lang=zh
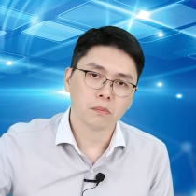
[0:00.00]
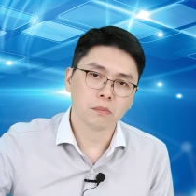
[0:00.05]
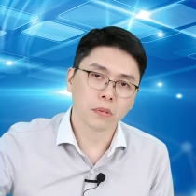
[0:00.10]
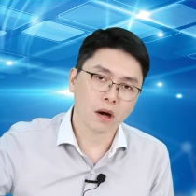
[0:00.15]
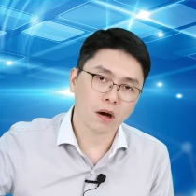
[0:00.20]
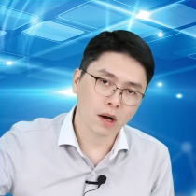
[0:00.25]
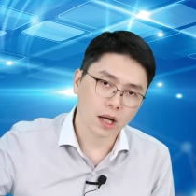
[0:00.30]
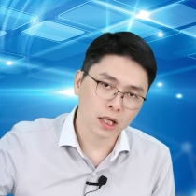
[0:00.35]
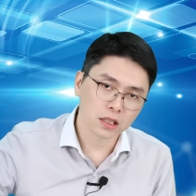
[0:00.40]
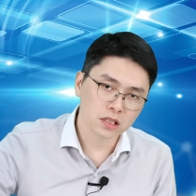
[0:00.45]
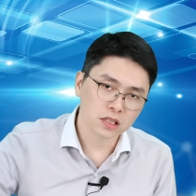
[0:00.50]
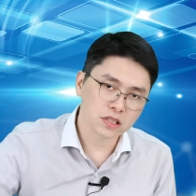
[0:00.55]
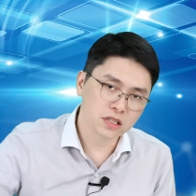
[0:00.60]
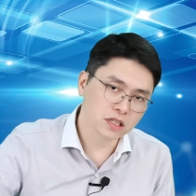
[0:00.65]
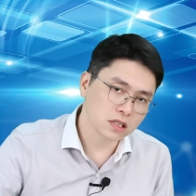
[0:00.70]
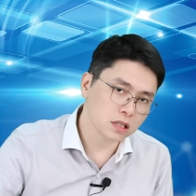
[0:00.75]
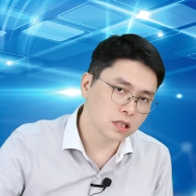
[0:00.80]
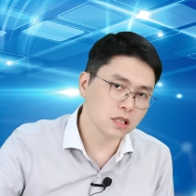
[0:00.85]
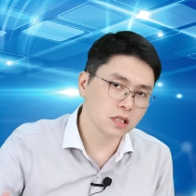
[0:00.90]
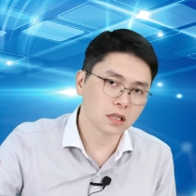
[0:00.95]
包含
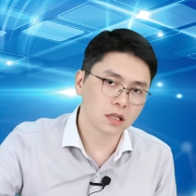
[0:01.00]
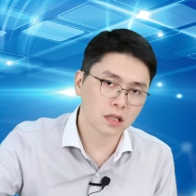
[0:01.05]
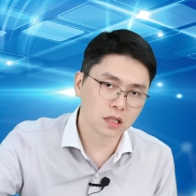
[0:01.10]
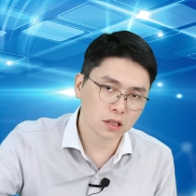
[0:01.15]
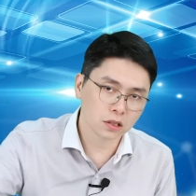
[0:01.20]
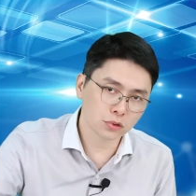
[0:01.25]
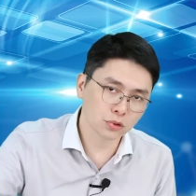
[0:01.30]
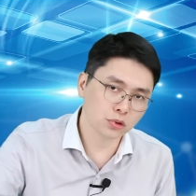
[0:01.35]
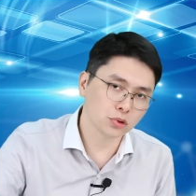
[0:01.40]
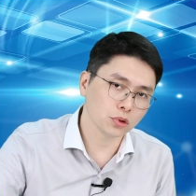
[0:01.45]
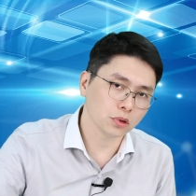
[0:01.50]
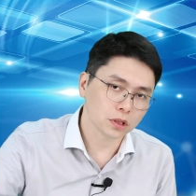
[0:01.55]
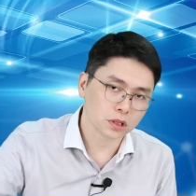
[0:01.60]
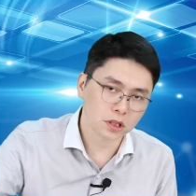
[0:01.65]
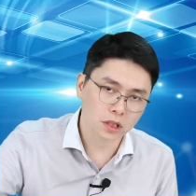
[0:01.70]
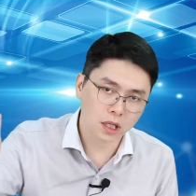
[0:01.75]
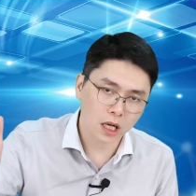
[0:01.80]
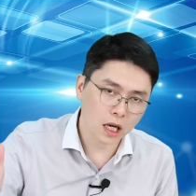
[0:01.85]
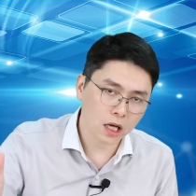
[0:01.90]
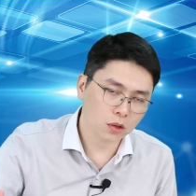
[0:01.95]
金立科、技
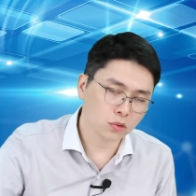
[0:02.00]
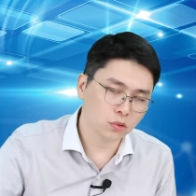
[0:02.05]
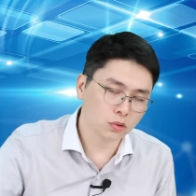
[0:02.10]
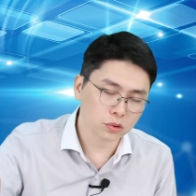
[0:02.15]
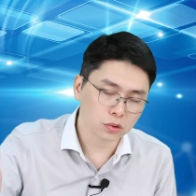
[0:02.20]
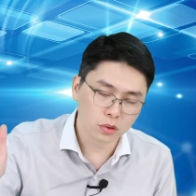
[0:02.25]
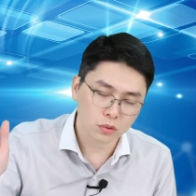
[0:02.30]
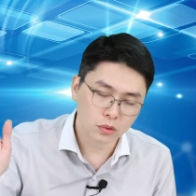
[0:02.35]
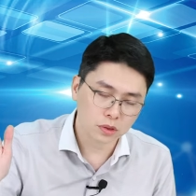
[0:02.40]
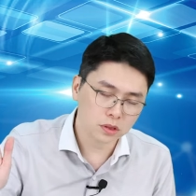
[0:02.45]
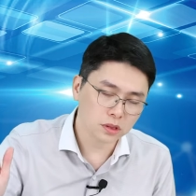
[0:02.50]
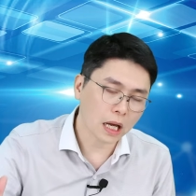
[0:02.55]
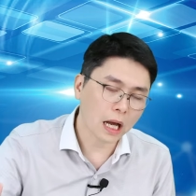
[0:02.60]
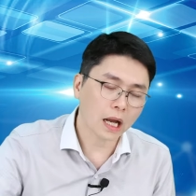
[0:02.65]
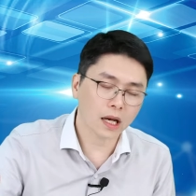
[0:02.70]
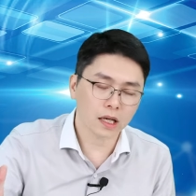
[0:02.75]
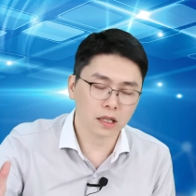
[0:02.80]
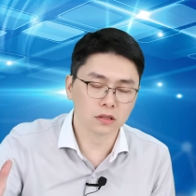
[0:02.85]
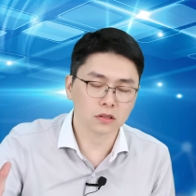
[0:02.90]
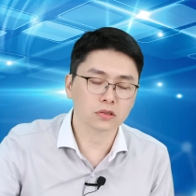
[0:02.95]
和安果都会
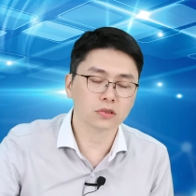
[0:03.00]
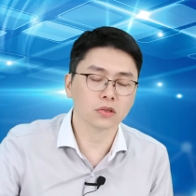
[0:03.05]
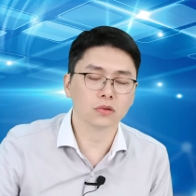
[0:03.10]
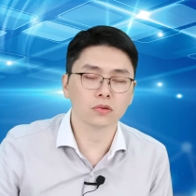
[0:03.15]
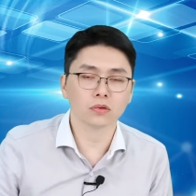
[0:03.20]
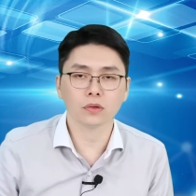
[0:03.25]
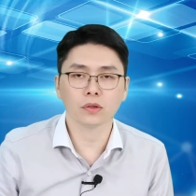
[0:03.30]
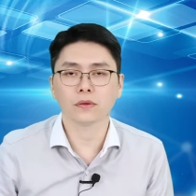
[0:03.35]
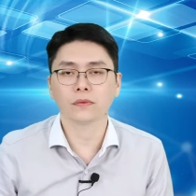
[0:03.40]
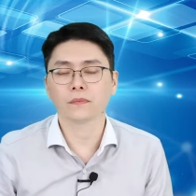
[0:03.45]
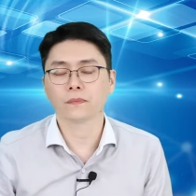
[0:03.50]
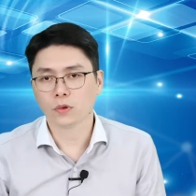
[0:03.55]
大量的收回。